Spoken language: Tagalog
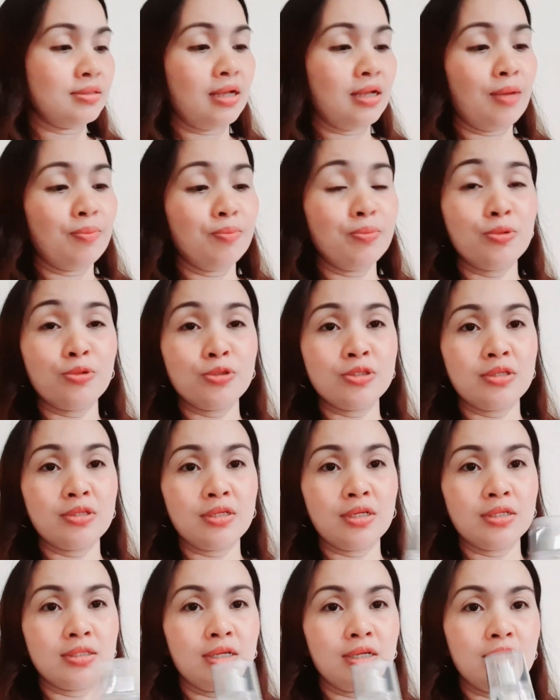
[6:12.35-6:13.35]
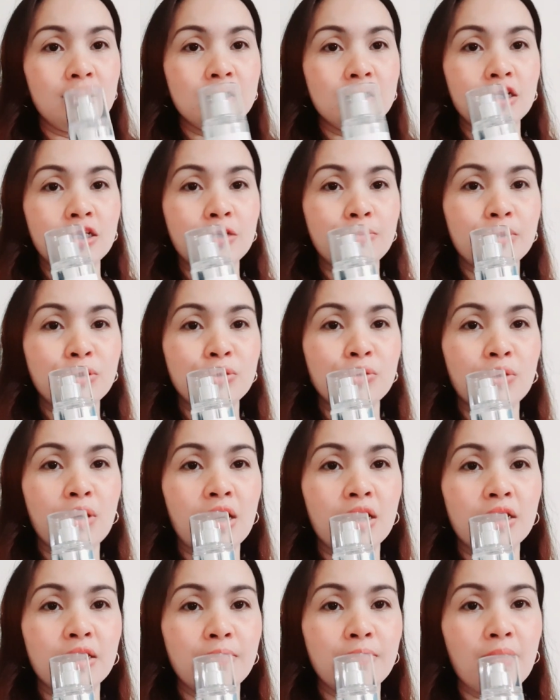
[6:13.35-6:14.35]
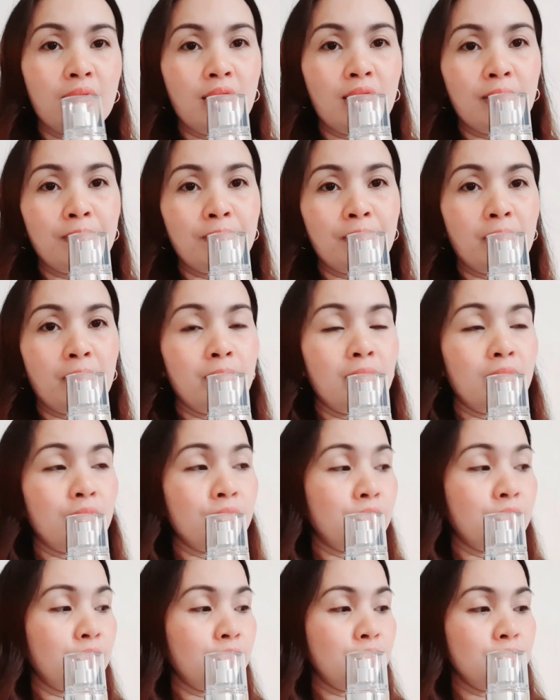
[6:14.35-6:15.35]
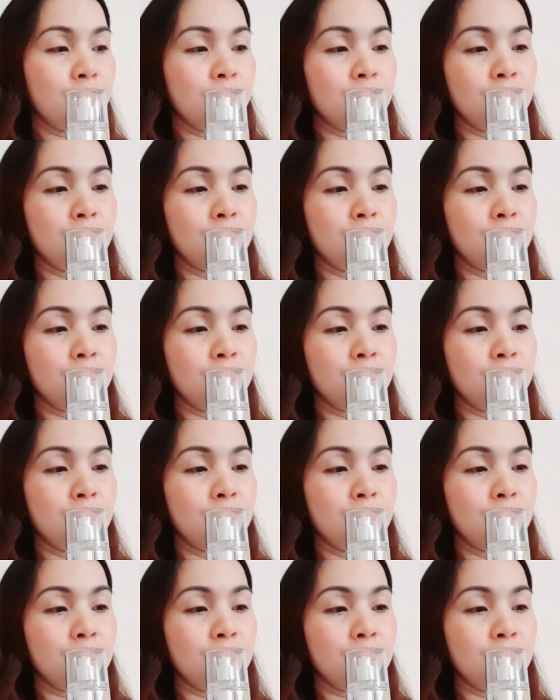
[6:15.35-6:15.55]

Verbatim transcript: Tapos, nadagdagan na naman yung aking mga pabango.